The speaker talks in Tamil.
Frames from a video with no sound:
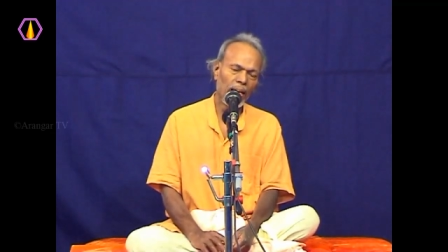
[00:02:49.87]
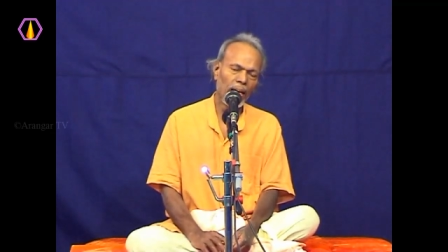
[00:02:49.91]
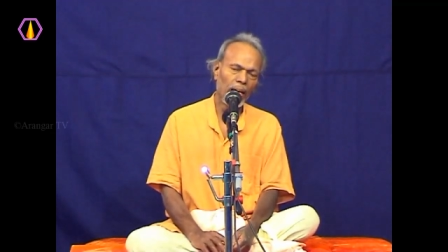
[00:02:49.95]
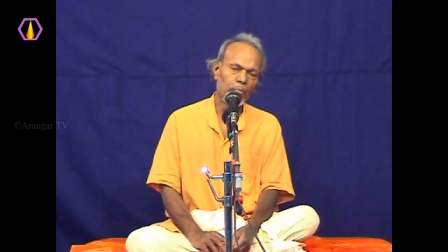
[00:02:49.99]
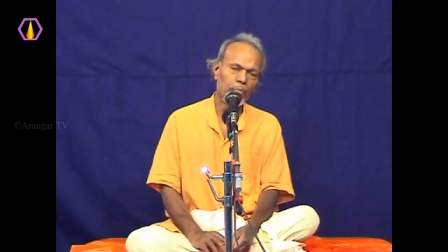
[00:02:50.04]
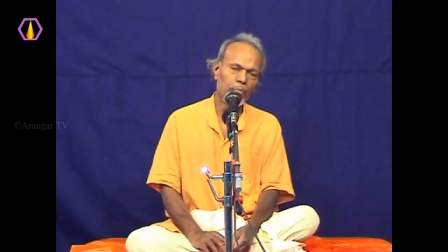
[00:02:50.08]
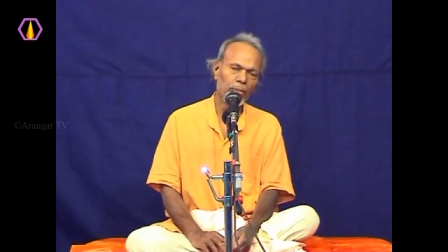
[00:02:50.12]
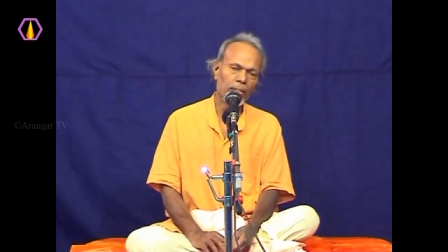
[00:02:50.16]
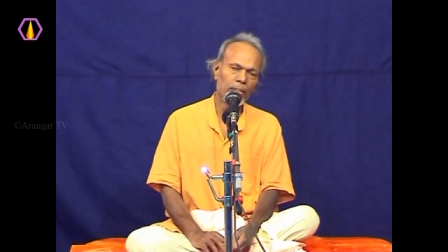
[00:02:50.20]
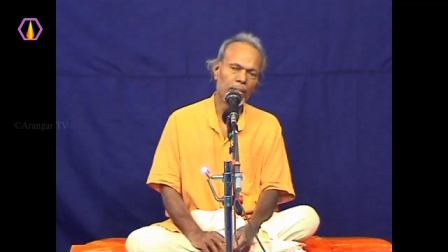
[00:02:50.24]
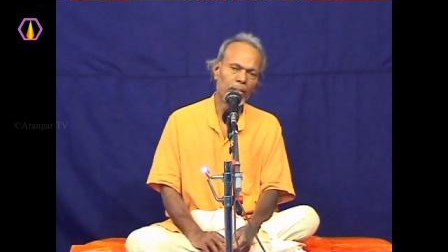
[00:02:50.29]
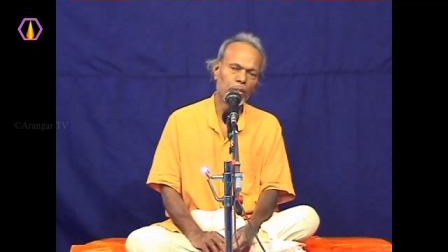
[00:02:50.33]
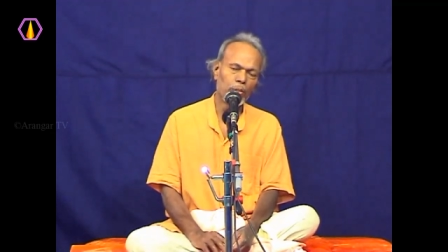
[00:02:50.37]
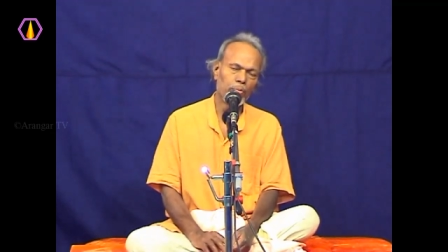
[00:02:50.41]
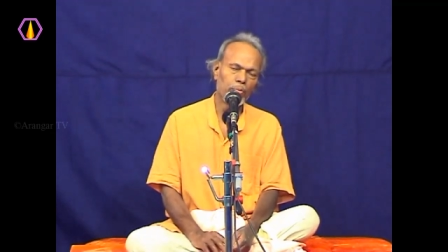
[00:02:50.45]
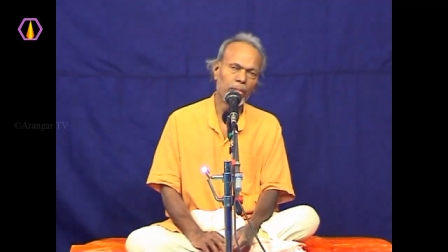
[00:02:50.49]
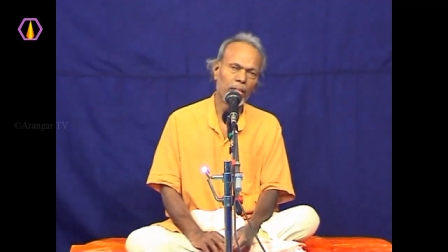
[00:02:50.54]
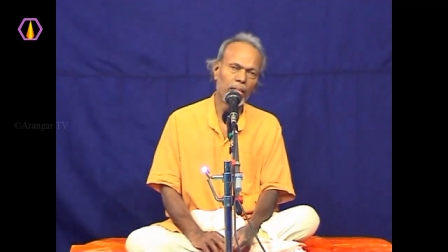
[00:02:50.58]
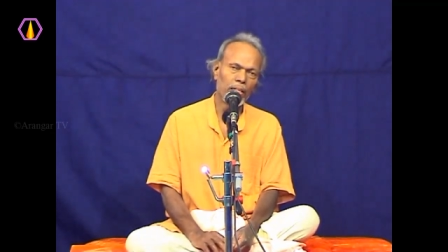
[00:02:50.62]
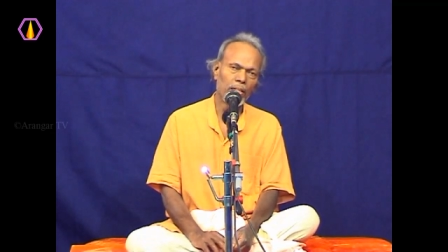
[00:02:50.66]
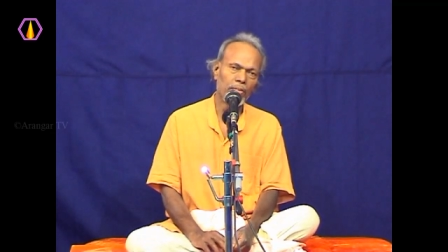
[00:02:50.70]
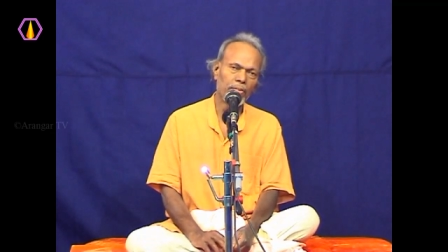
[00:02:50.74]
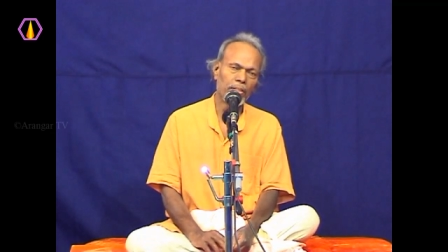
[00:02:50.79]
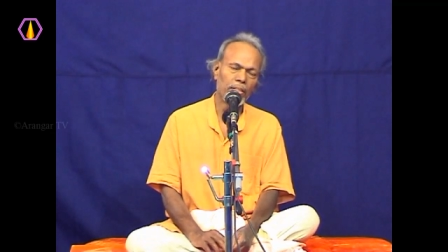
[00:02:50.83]
அன்பர்
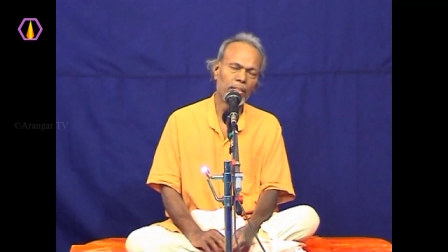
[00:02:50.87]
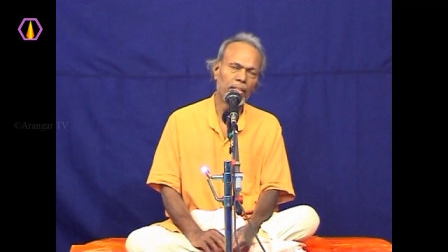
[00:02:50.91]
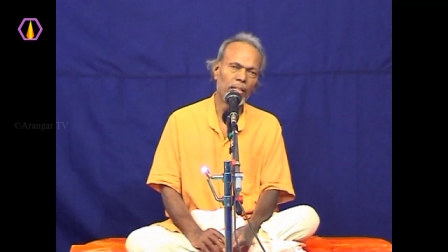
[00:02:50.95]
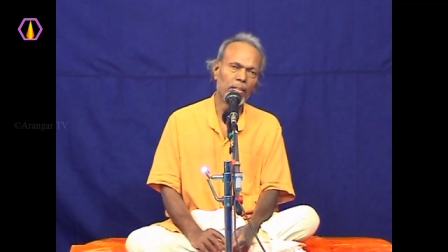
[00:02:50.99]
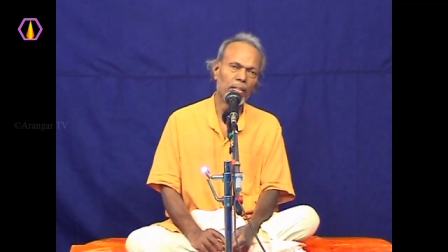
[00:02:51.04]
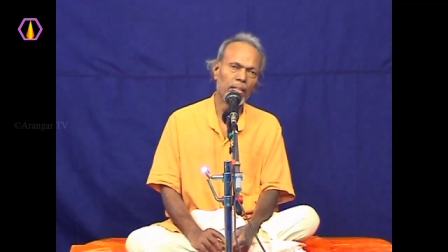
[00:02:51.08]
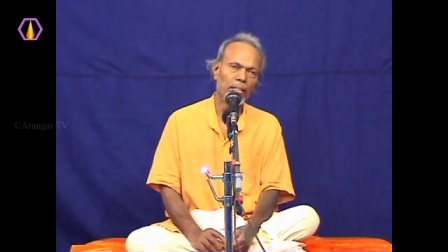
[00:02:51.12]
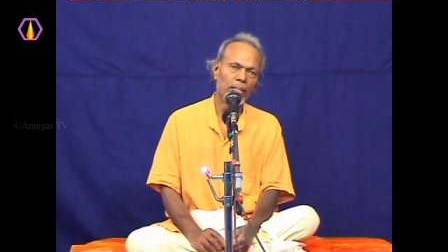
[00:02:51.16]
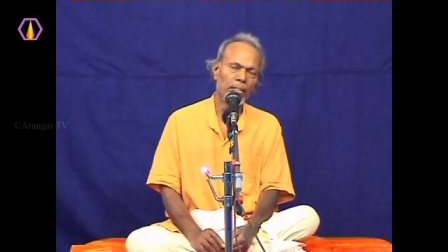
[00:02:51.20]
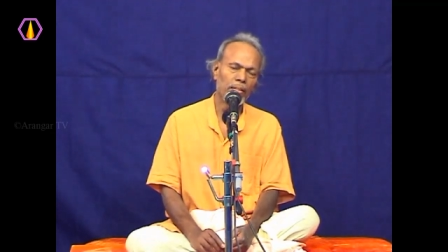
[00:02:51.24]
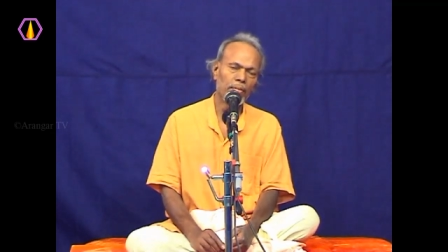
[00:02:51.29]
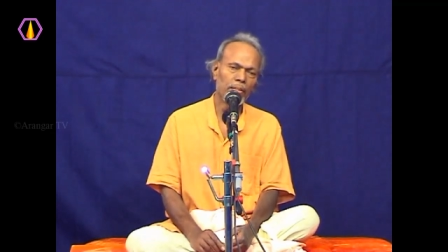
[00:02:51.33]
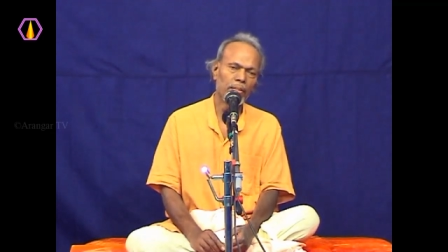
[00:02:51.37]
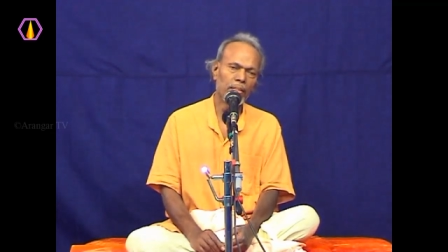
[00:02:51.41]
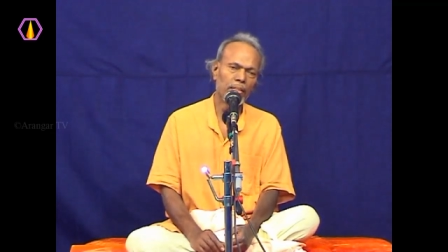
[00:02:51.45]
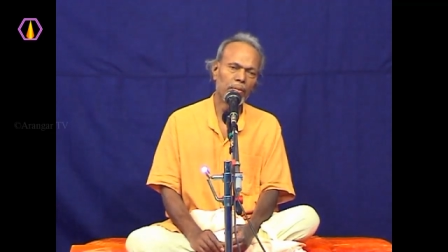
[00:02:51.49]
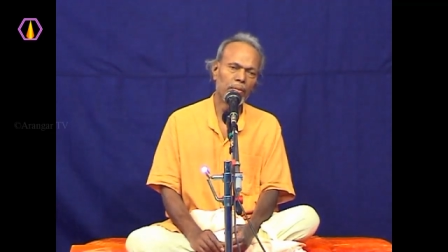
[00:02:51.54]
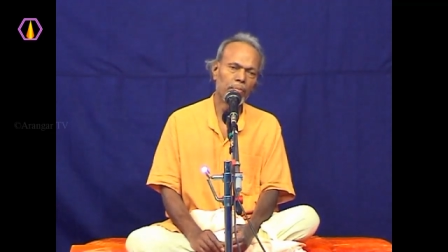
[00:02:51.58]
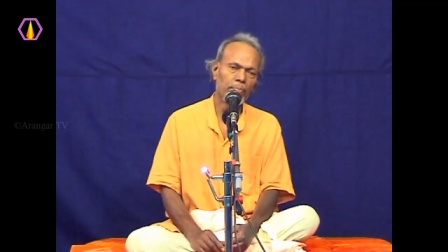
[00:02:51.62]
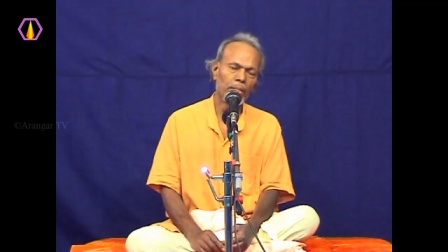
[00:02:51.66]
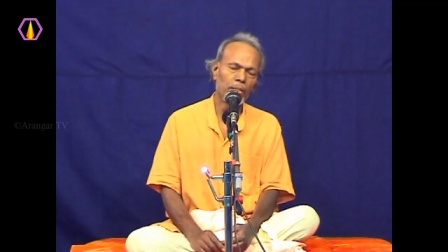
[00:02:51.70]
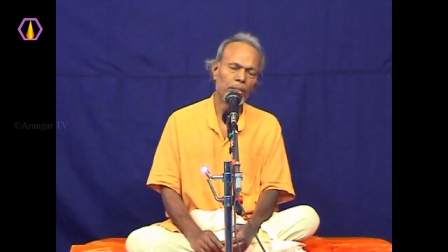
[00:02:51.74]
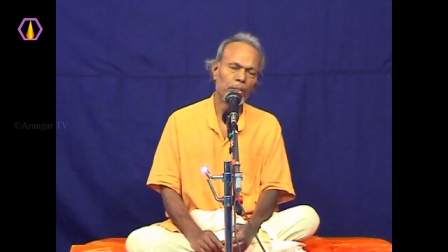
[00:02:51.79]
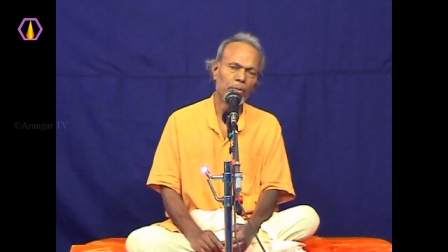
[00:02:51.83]
குமரன் அவர்கள்
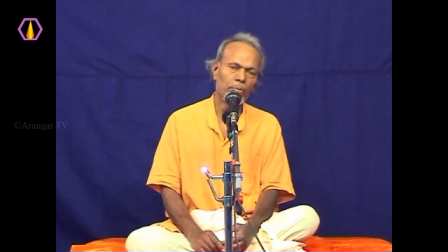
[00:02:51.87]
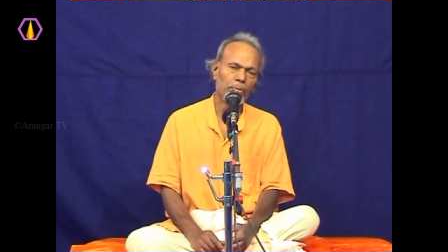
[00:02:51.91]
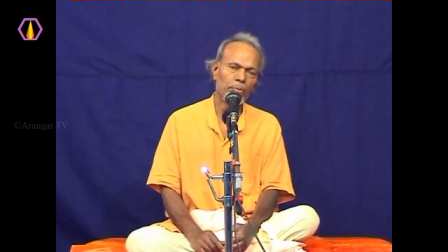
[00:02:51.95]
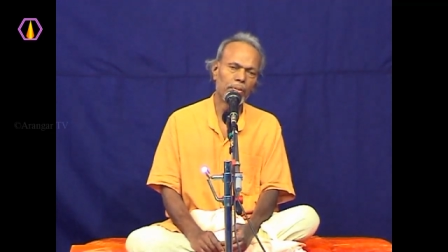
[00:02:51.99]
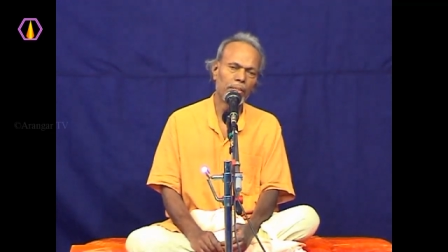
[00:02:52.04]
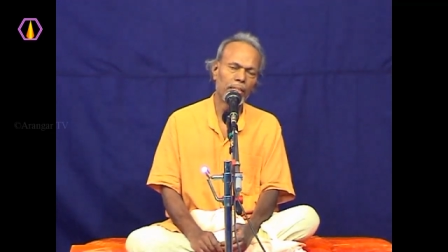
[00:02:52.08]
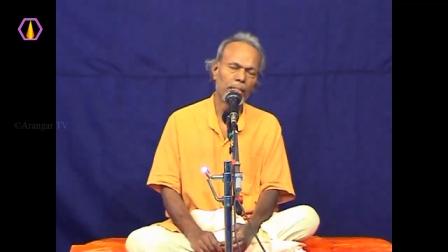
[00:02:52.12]
பத்து